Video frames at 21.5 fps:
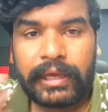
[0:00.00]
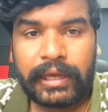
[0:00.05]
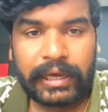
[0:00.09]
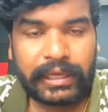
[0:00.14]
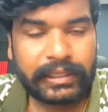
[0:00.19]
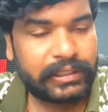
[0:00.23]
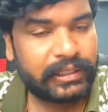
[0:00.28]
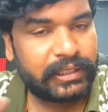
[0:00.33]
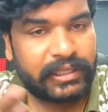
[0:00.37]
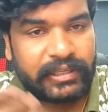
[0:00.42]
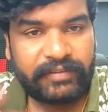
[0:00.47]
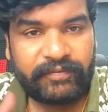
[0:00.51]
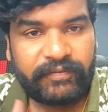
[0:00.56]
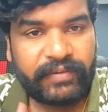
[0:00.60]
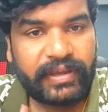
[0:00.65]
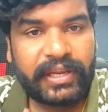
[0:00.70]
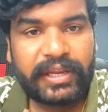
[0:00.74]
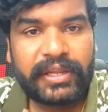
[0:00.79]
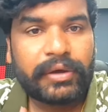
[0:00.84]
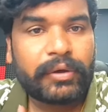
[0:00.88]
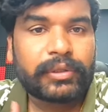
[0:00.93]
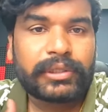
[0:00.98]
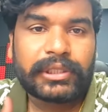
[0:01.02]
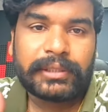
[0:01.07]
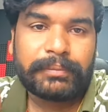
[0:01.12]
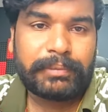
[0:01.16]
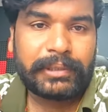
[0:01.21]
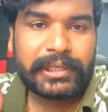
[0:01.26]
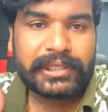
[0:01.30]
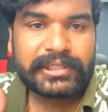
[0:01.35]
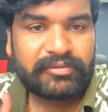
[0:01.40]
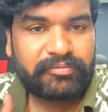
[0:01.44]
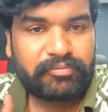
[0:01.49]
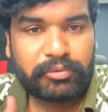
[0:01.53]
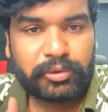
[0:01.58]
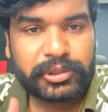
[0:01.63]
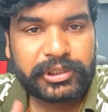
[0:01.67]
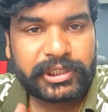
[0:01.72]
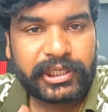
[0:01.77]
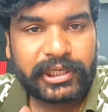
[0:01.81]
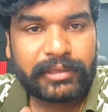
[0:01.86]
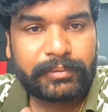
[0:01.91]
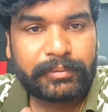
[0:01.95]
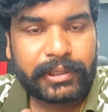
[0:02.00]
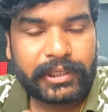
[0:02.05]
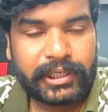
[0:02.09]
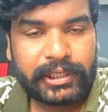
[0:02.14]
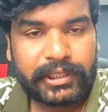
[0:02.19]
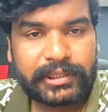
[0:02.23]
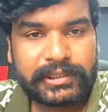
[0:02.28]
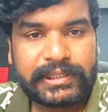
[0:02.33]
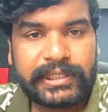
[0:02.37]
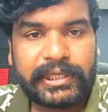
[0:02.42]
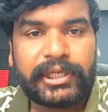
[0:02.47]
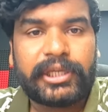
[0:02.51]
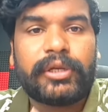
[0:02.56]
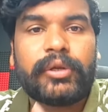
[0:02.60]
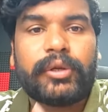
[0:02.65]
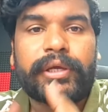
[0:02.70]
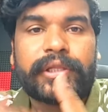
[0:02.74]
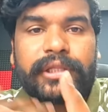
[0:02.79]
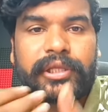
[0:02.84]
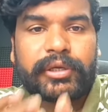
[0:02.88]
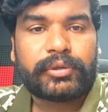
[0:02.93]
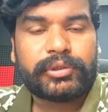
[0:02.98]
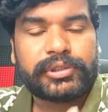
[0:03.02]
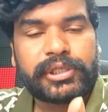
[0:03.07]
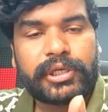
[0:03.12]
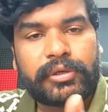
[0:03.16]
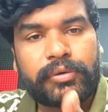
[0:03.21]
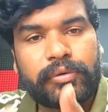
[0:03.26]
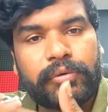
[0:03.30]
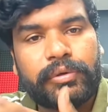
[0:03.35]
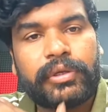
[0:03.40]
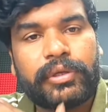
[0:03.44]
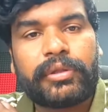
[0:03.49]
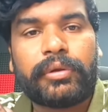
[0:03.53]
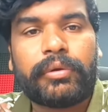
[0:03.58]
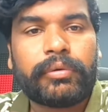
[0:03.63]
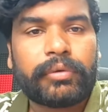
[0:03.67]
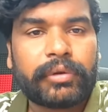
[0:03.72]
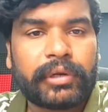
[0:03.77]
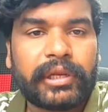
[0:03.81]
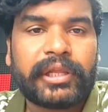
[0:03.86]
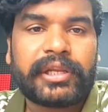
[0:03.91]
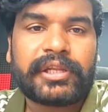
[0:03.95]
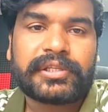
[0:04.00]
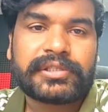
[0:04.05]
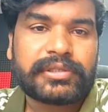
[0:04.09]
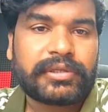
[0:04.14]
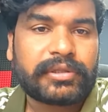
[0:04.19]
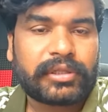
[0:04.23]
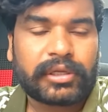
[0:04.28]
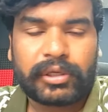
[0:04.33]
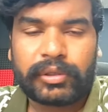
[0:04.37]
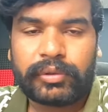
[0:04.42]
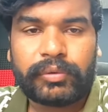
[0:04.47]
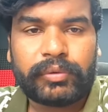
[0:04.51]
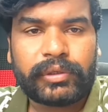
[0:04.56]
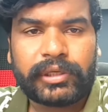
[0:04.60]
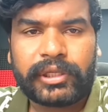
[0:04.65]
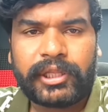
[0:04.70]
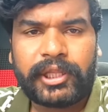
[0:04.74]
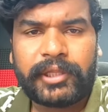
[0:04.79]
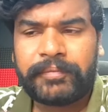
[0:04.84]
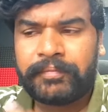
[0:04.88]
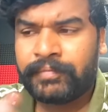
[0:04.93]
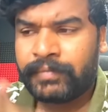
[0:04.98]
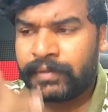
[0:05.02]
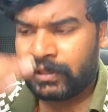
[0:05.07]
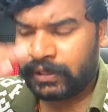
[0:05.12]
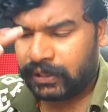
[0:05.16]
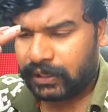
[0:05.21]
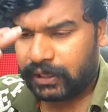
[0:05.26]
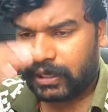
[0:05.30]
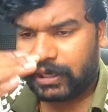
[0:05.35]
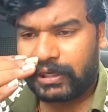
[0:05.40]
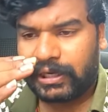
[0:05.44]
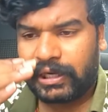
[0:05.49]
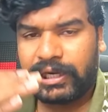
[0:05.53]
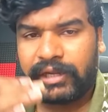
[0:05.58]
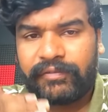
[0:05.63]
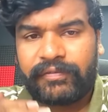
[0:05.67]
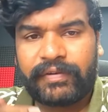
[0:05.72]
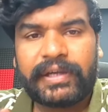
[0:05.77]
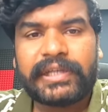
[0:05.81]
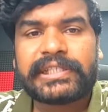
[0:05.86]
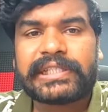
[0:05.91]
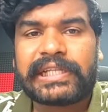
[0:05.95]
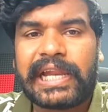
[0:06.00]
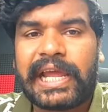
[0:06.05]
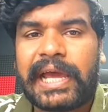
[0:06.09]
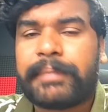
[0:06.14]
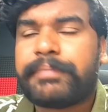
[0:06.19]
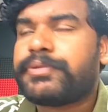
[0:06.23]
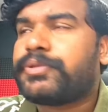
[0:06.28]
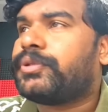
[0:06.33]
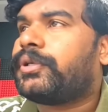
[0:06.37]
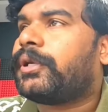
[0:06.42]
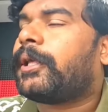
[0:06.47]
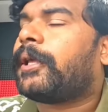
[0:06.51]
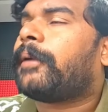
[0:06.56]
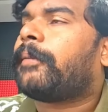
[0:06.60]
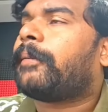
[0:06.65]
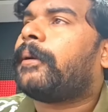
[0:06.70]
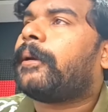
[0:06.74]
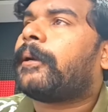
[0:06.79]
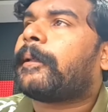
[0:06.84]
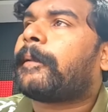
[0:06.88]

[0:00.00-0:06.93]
అది వేరీ అవుతుంది ప్లేస్ ఆఫ్ పోస్టింగ్ని బట్టి సిటీలో అయితే కొంచెం ఎక్కువ ఉంటుంది రూరల్ ఏరియాస్లో తక్కువ ఉంటుంది అట్లా డిఫరెంట్ స్లాబ్స్ ఉంటాయి అన్నమాట